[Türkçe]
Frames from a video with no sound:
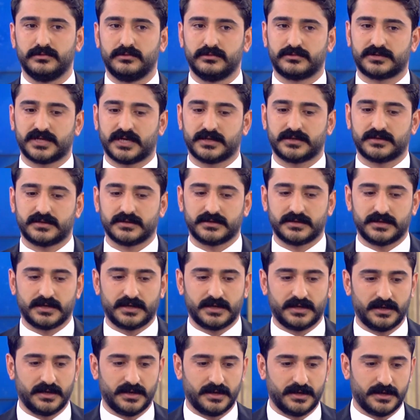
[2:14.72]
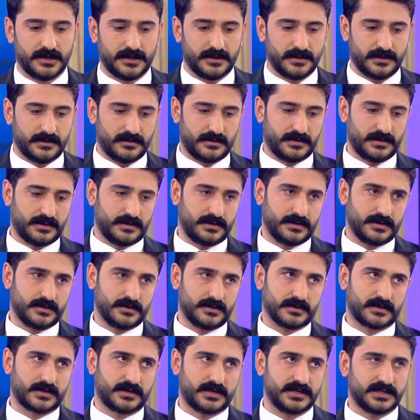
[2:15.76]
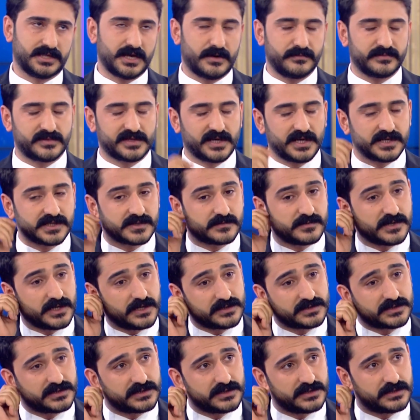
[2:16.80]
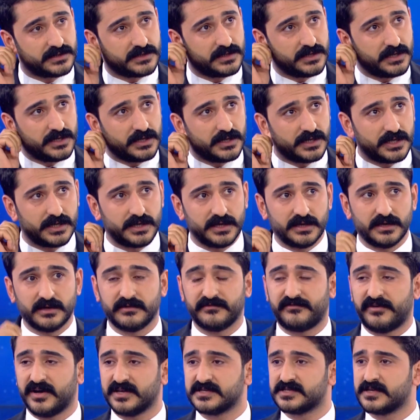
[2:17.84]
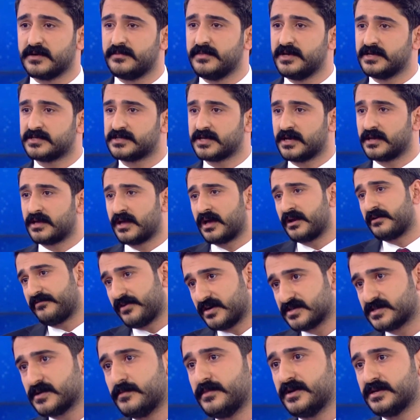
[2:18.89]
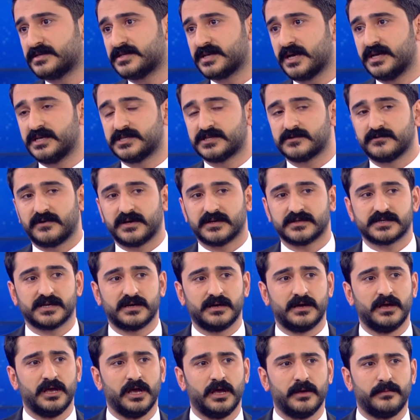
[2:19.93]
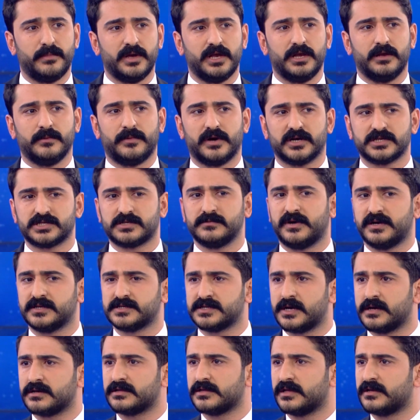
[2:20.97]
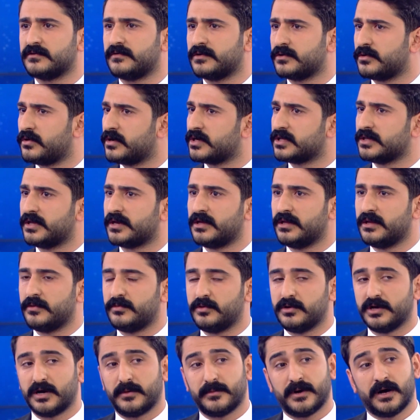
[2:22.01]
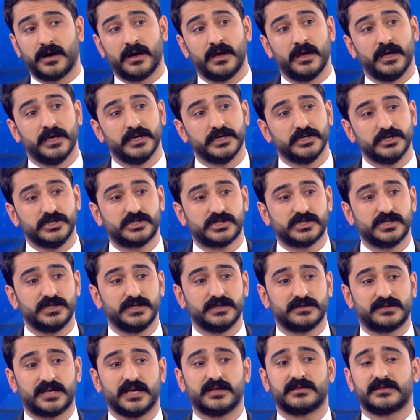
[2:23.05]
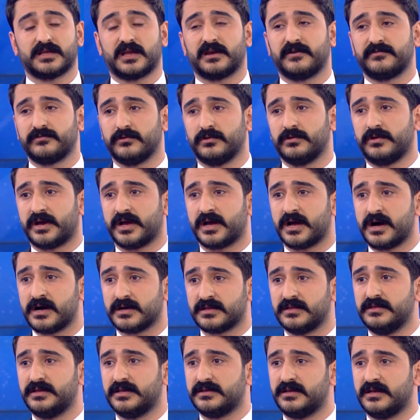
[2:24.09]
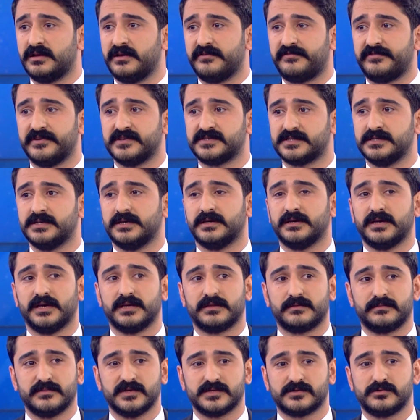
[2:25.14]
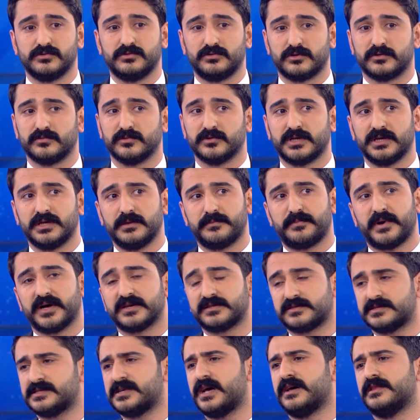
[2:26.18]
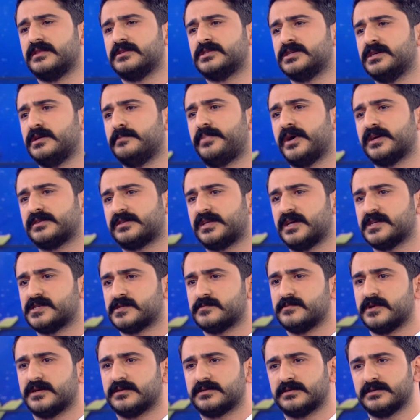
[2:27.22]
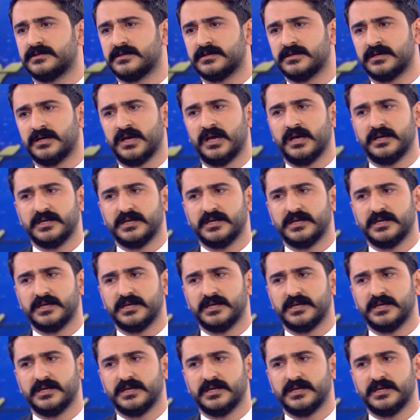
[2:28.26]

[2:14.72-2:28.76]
bulunduğu takdirde e, kıdem tazminatı e, fazla mesai yani fazla mesaisi varsa belli başlı bazı hakları var o hakları alabiliyor ama işçinin tek taraflı olarak haklı nedenle fesi etmesi durumunda İPART sadece İPART tazminatını